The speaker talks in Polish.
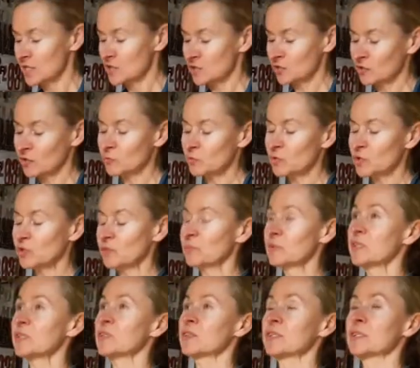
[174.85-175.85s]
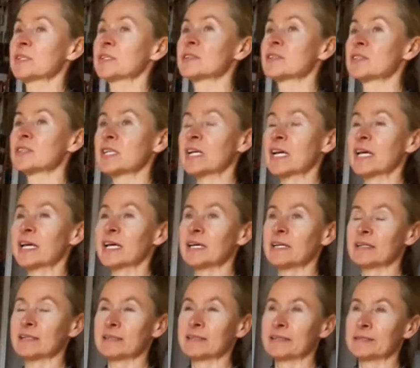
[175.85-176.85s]
Że to musi być, y,
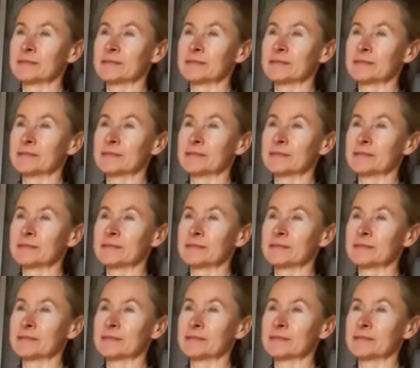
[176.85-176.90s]
że